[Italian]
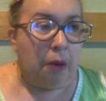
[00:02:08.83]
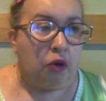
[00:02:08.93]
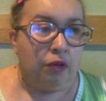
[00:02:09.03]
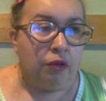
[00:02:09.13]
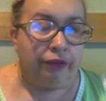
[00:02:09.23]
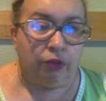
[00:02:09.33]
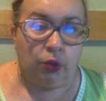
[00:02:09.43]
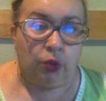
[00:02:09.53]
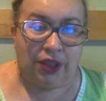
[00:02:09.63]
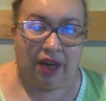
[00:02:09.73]

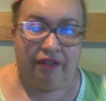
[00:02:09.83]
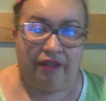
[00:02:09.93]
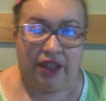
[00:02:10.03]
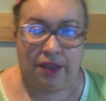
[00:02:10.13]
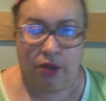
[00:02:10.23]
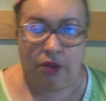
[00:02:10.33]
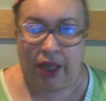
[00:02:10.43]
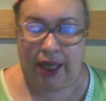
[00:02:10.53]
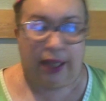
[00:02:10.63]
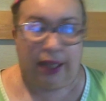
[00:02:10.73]
confusa,
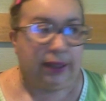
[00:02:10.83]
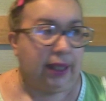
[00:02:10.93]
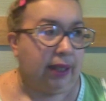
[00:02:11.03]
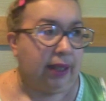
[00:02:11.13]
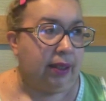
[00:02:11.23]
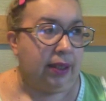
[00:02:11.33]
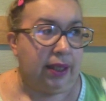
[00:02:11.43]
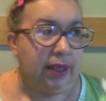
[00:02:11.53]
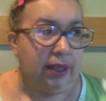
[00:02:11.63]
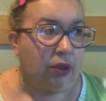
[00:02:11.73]

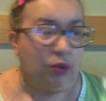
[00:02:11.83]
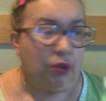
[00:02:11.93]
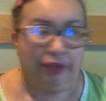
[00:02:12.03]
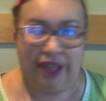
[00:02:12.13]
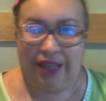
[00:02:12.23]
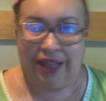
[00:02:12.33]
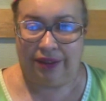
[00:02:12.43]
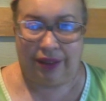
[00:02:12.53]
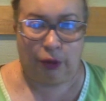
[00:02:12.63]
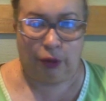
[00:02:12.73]
raffazzonata, eh, con un finale
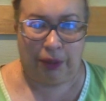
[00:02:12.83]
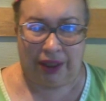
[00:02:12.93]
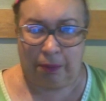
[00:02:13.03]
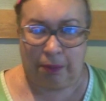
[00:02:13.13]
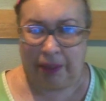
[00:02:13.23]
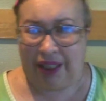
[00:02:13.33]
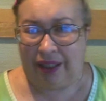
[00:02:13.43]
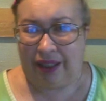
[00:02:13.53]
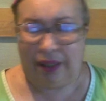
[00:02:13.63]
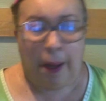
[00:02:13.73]
tirato per i capelli.